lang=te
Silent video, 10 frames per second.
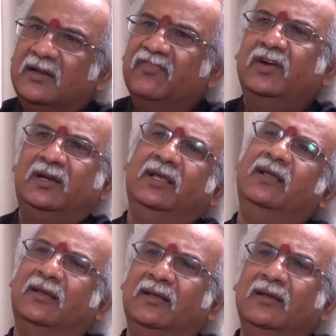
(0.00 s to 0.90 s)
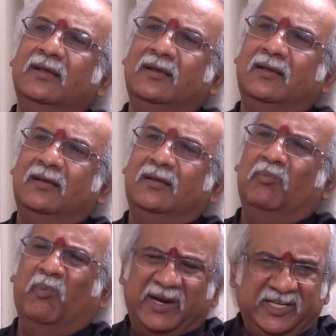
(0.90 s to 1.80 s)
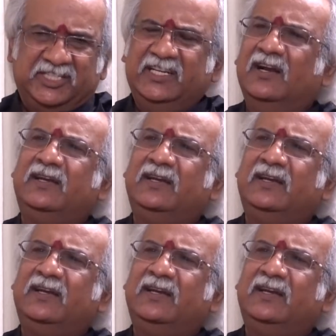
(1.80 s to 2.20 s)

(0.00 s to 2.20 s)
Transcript: డెఫినెట్లీ మనిషి